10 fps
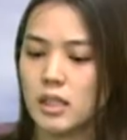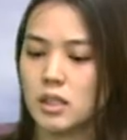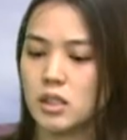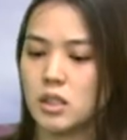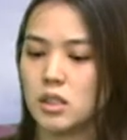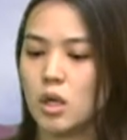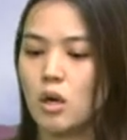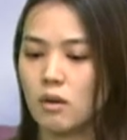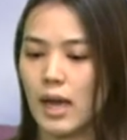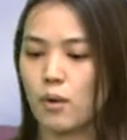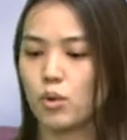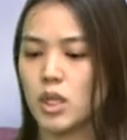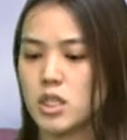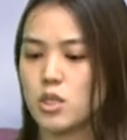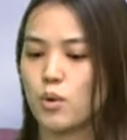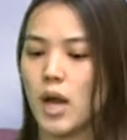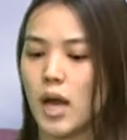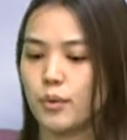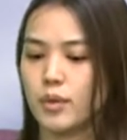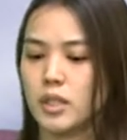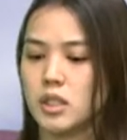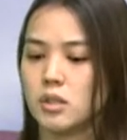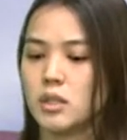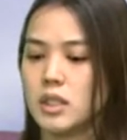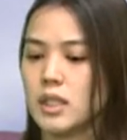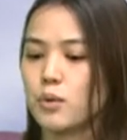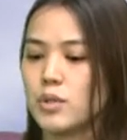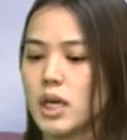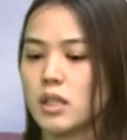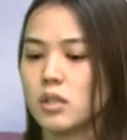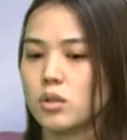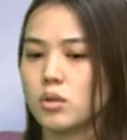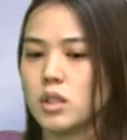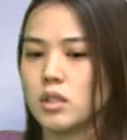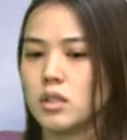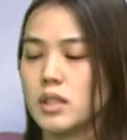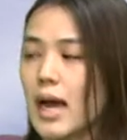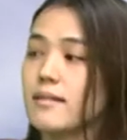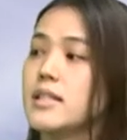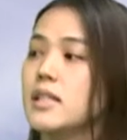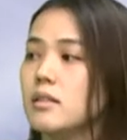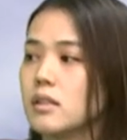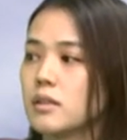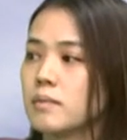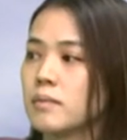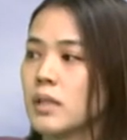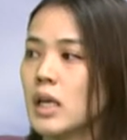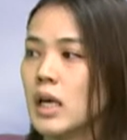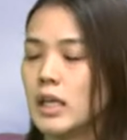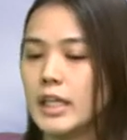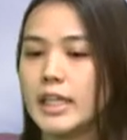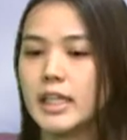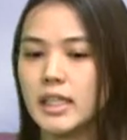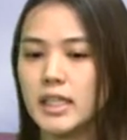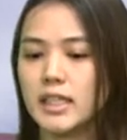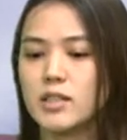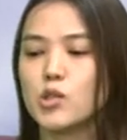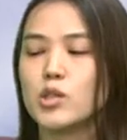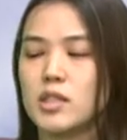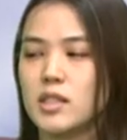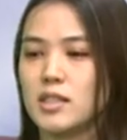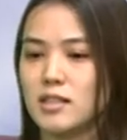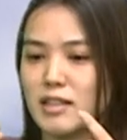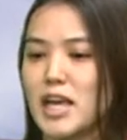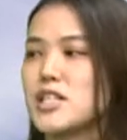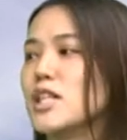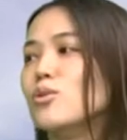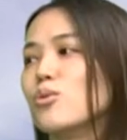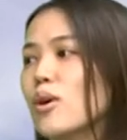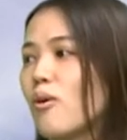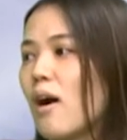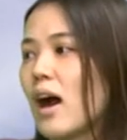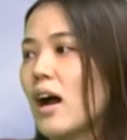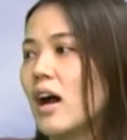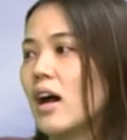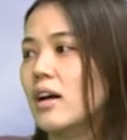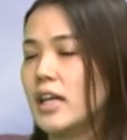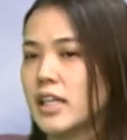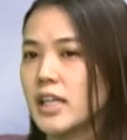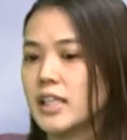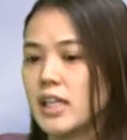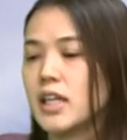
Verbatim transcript: 瑜伽课，其实后来我很喜欢它的原因，是因为你上瑜伽课的时候其实是安静的，你可以跟自己内心对话，对，你可以